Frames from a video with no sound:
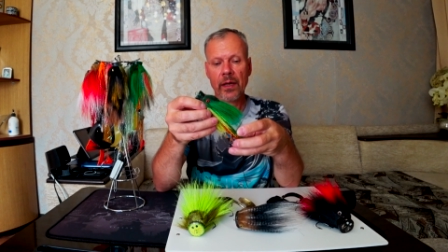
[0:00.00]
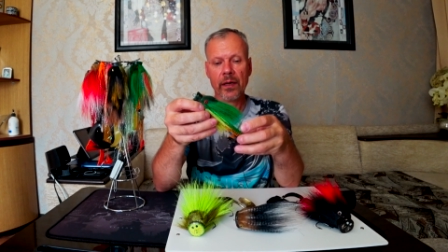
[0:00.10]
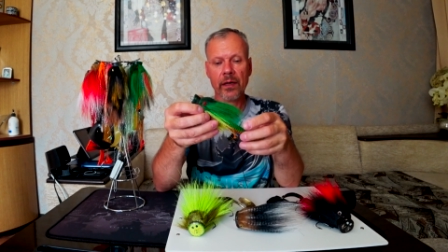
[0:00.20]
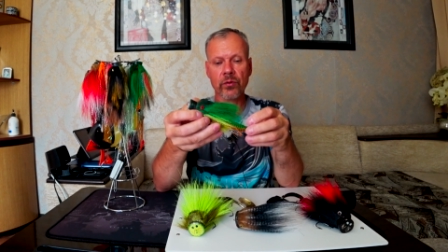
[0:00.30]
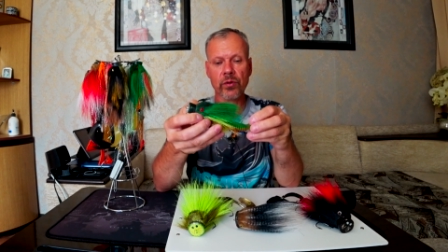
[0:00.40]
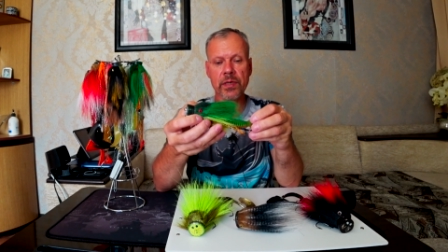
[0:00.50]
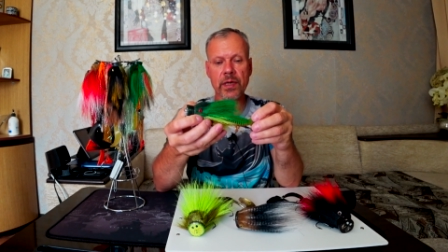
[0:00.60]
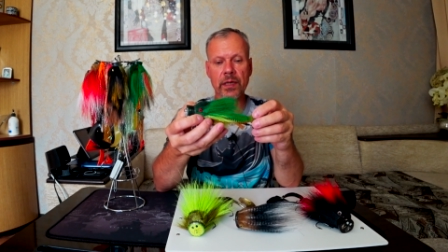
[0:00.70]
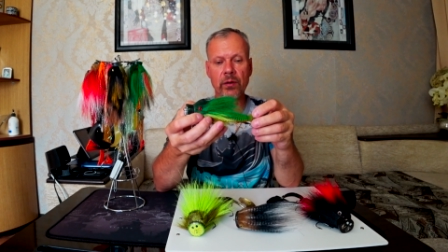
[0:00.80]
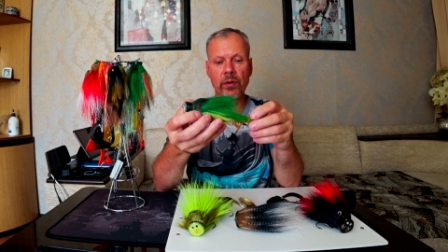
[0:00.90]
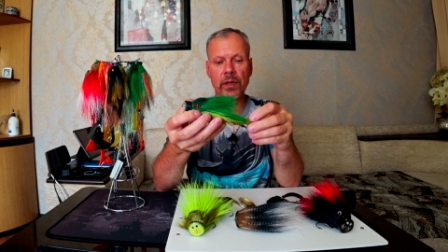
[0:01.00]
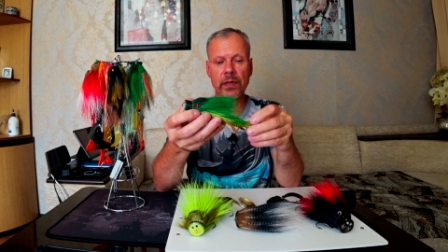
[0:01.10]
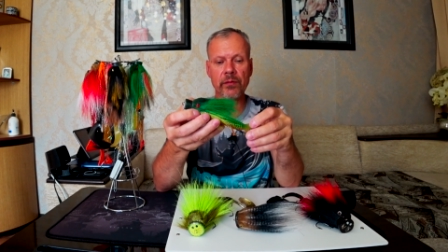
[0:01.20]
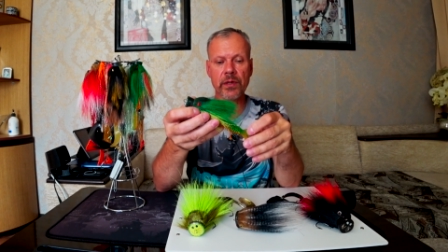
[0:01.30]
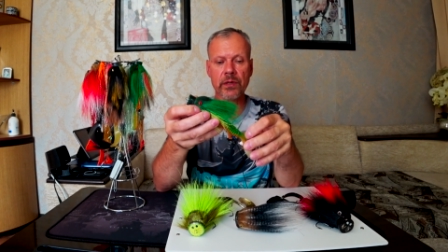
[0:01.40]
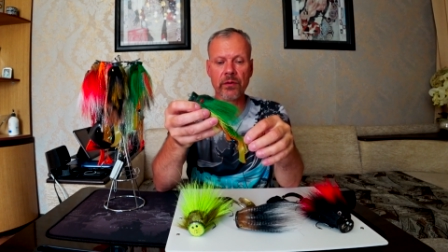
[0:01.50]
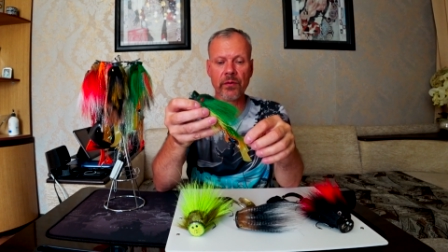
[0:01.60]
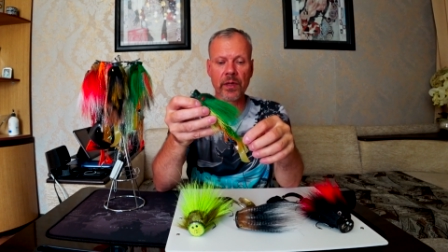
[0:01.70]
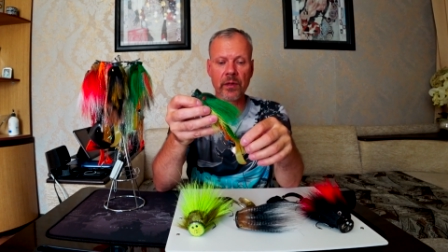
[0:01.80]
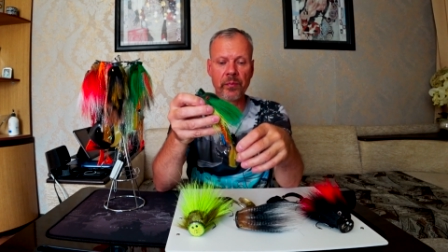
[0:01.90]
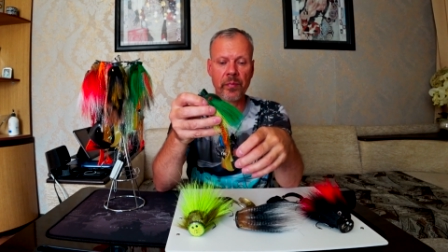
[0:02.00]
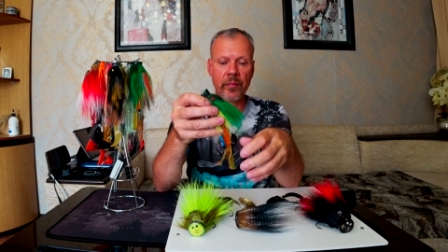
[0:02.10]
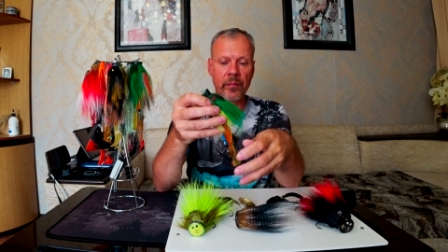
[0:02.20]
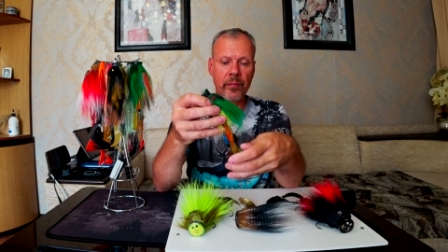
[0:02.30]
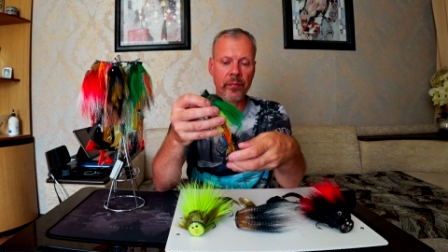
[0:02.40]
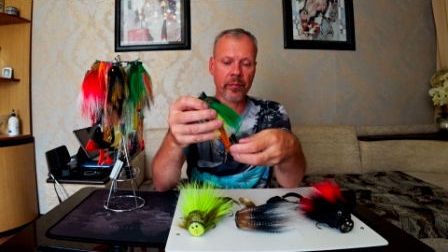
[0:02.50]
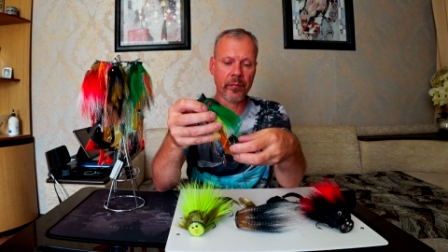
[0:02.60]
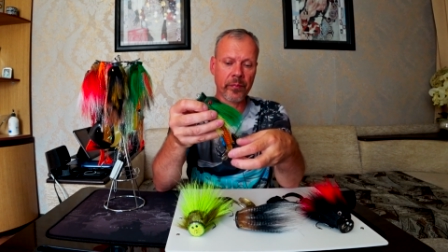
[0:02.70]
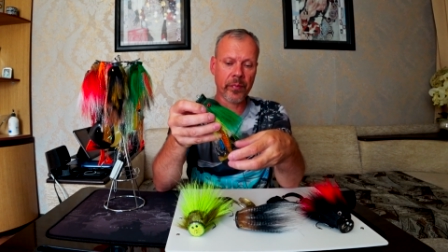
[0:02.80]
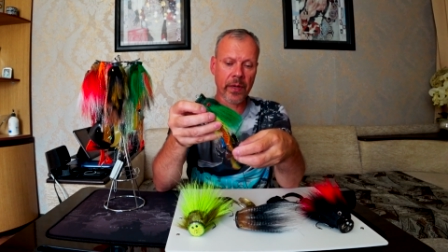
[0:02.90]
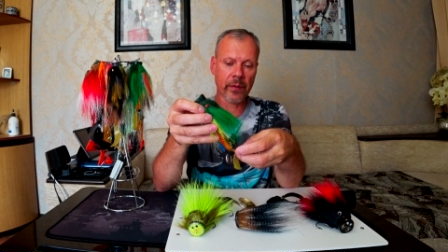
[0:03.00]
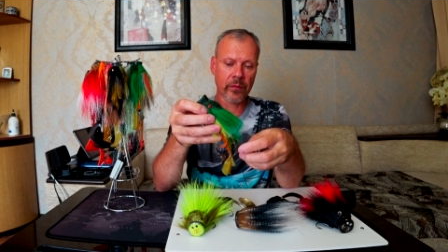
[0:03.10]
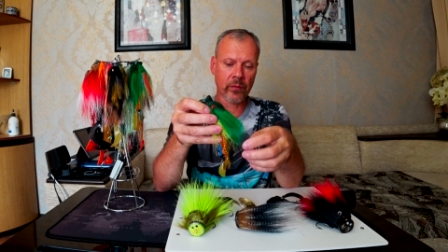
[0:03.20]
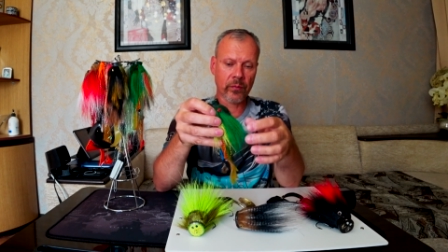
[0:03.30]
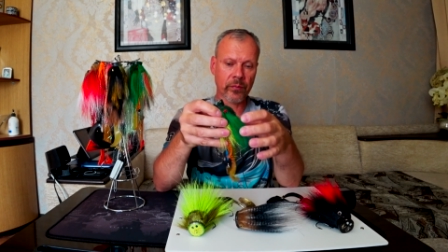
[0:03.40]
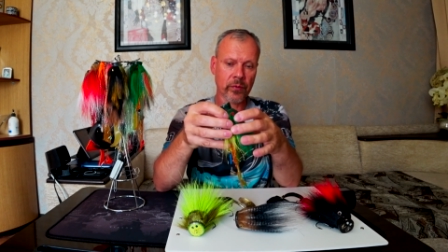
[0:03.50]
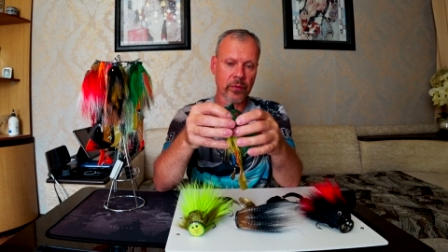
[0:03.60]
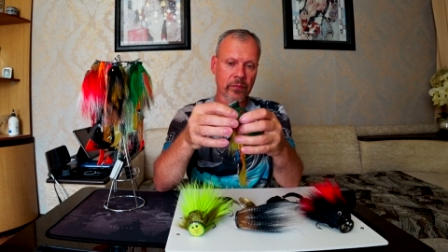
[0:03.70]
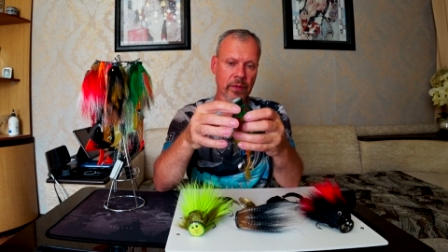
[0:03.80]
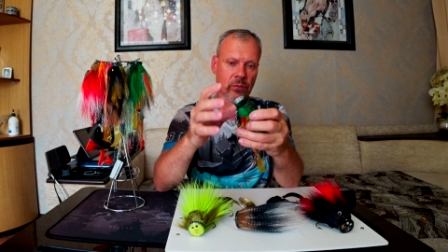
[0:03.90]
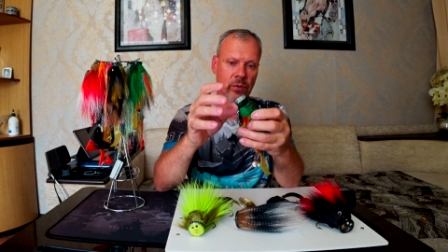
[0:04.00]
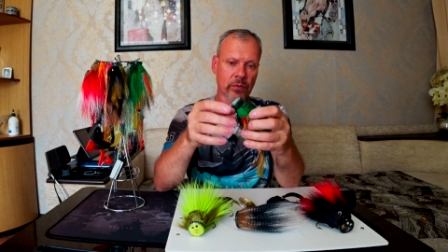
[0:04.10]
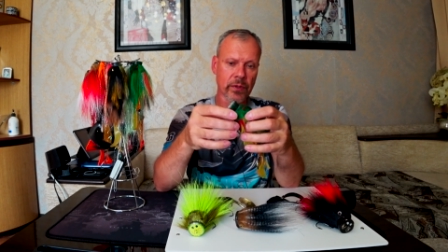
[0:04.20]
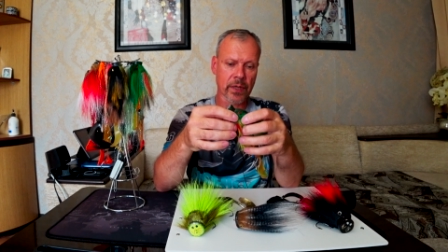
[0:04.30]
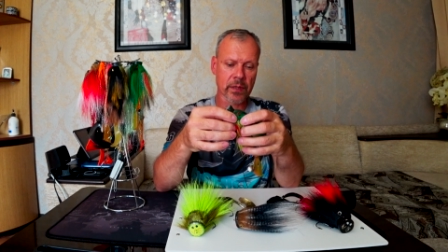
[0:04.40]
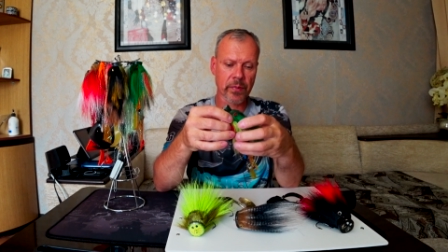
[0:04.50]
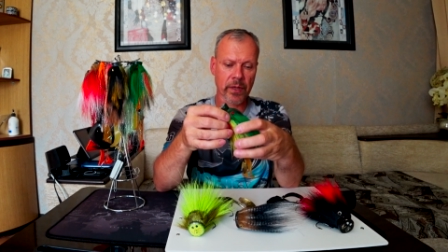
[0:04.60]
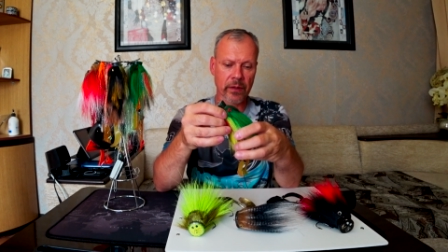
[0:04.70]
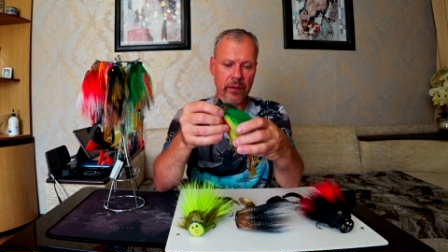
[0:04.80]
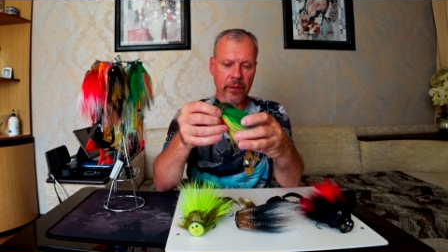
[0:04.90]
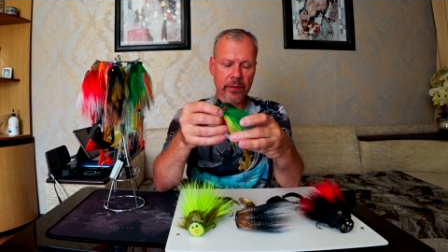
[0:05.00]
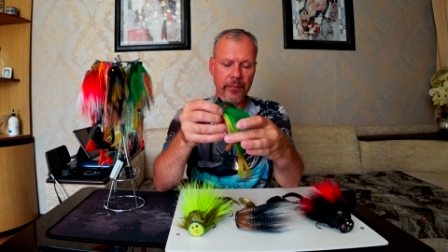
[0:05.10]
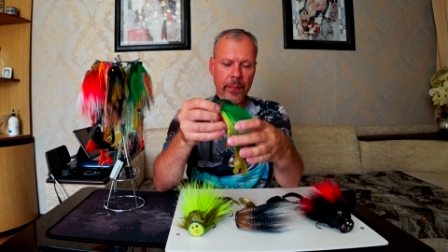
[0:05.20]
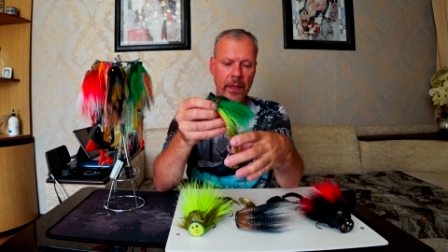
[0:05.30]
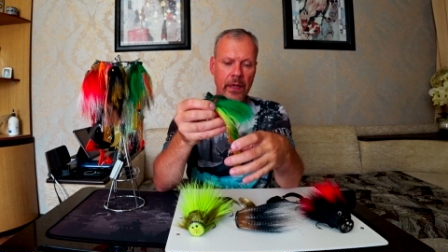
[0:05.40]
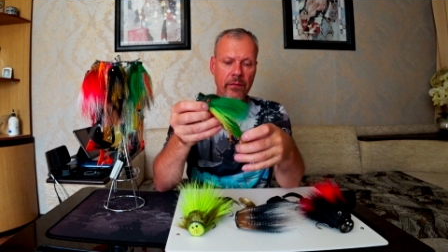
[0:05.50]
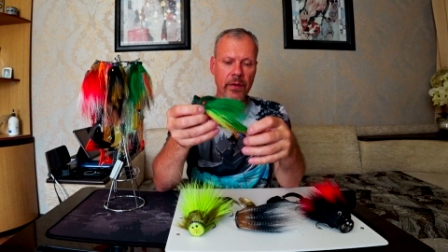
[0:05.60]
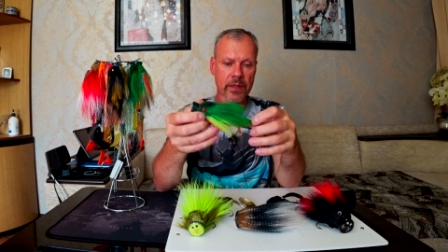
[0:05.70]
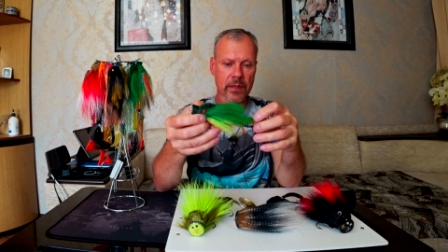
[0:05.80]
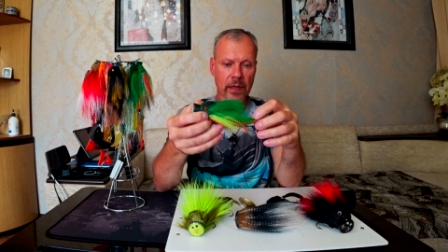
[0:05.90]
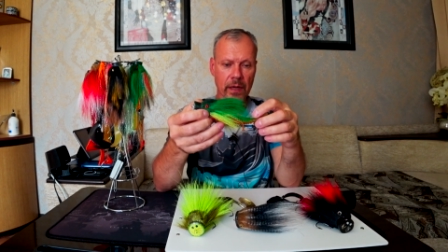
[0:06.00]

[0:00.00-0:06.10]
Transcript: Э, то есть она укладывается вот в этот ну, вот такой вот размер и вес.